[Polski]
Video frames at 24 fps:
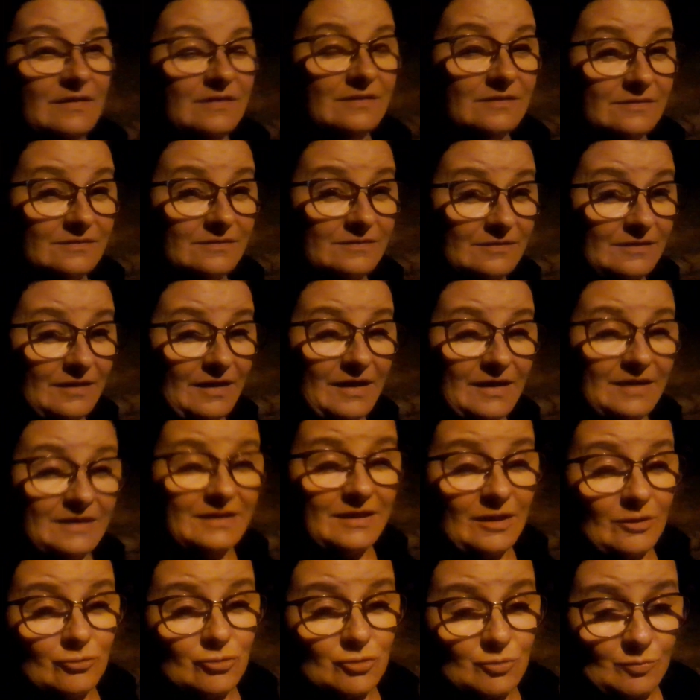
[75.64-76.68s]
y, a
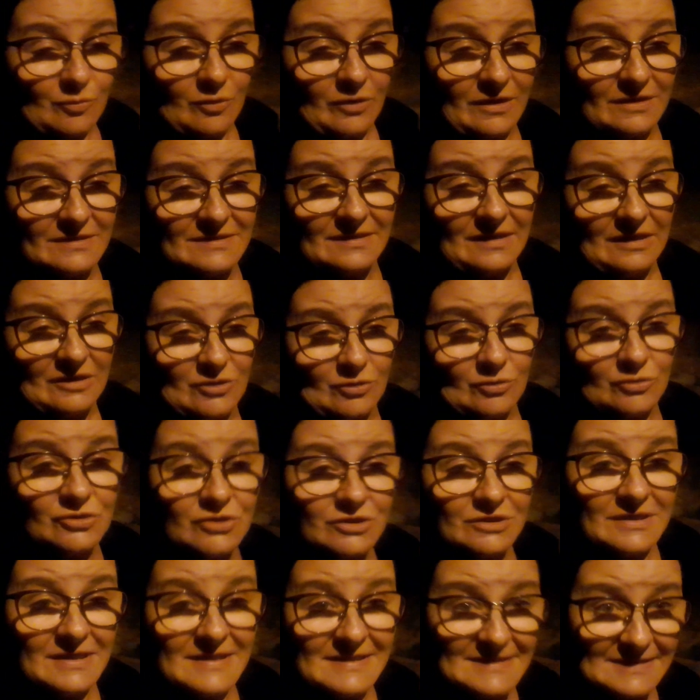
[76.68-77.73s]
ja już mogę
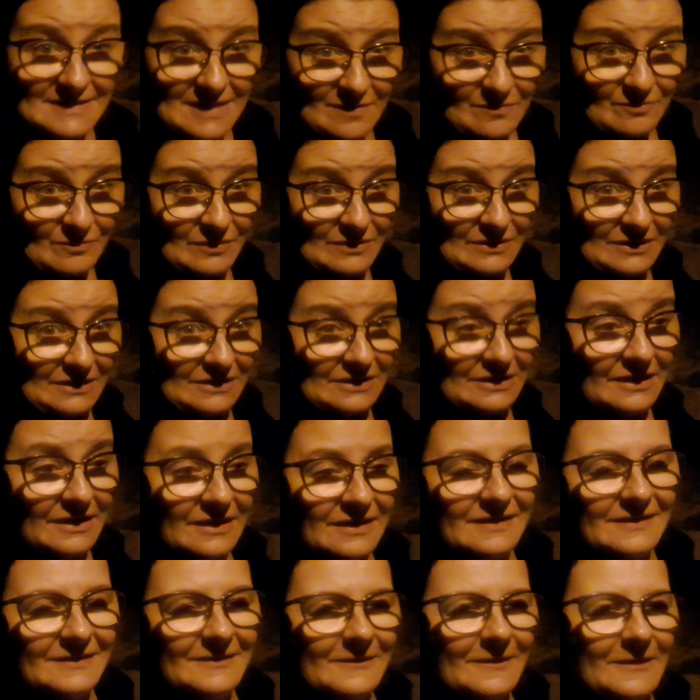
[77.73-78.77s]
zacząć następny, nie?
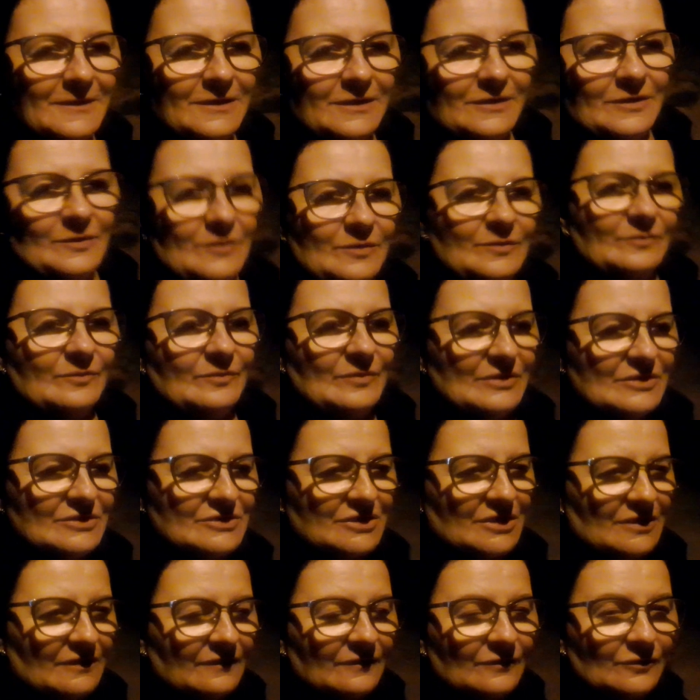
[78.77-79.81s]

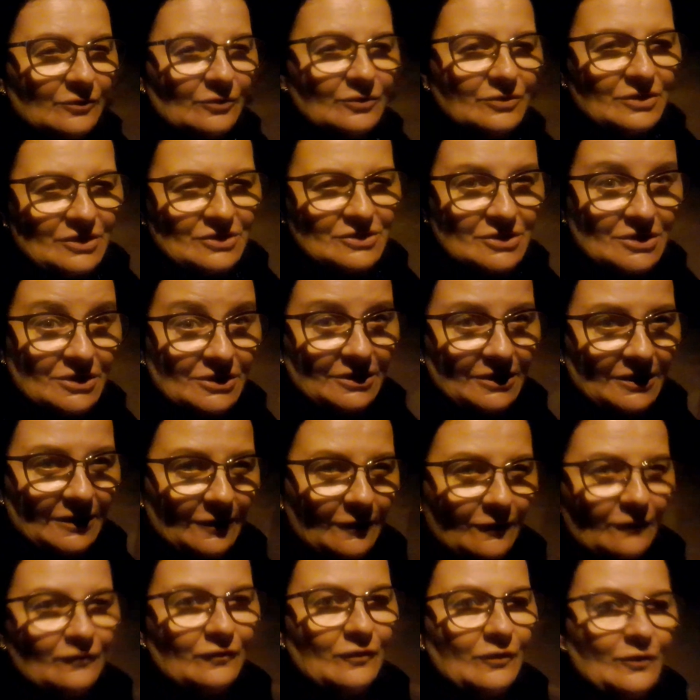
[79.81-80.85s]
Będzie do
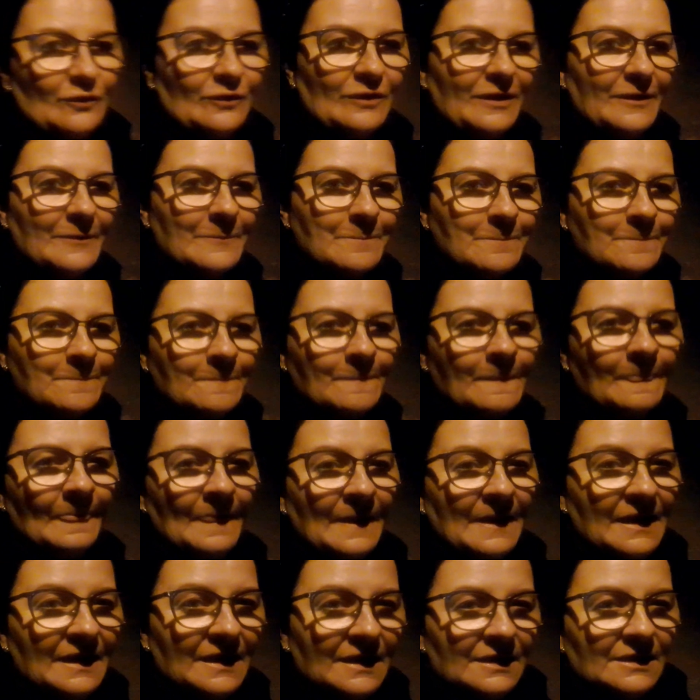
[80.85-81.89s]
niedzielnego vloga.
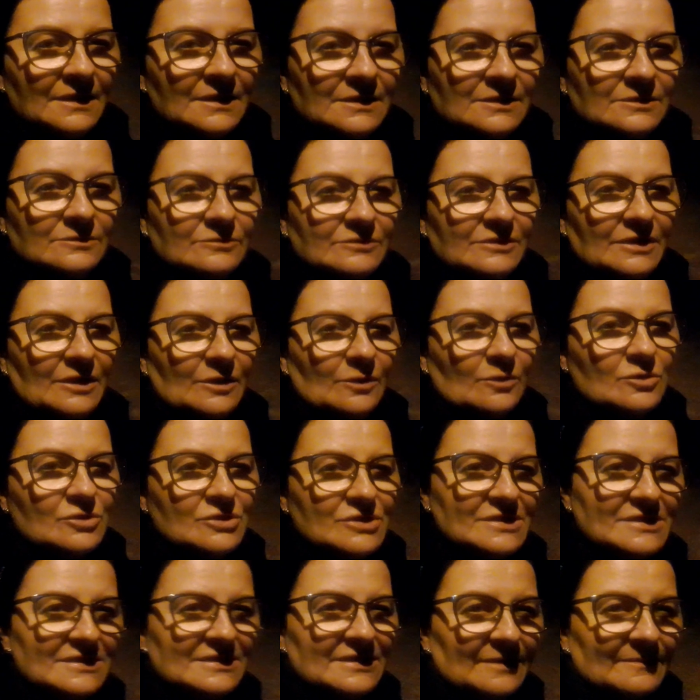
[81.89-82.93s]
Tutaj
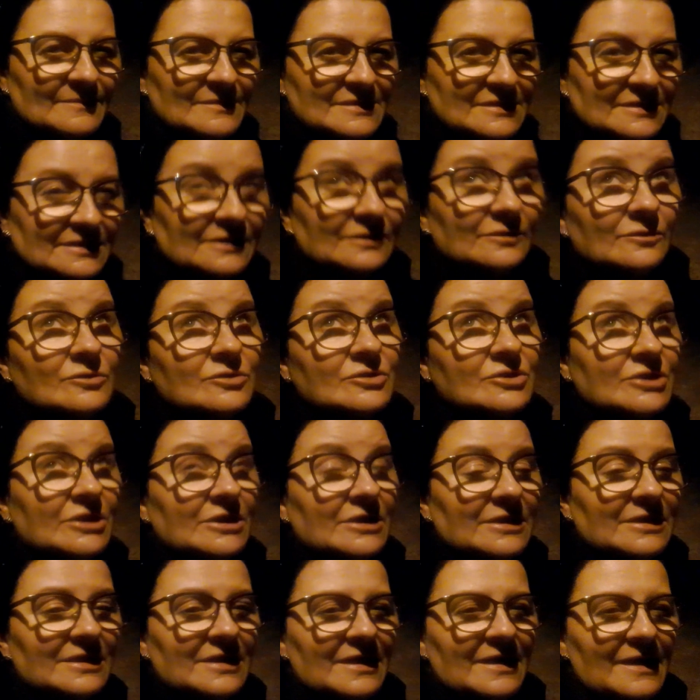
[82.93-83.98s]
korzystam z tego, że
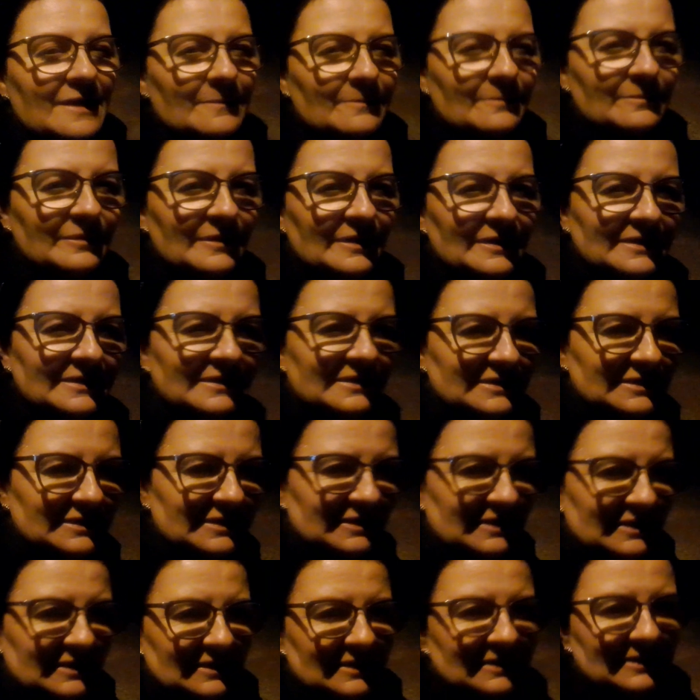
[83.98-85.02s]
lampa.
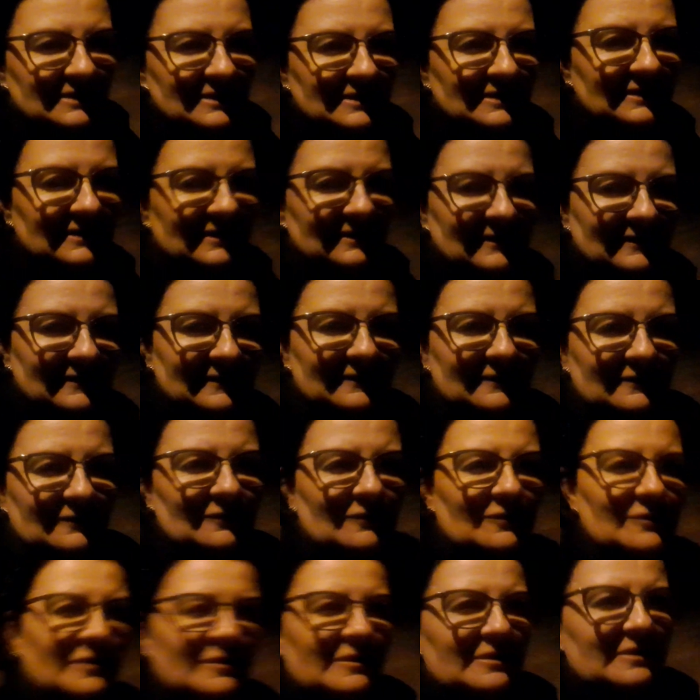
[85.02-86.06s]
No.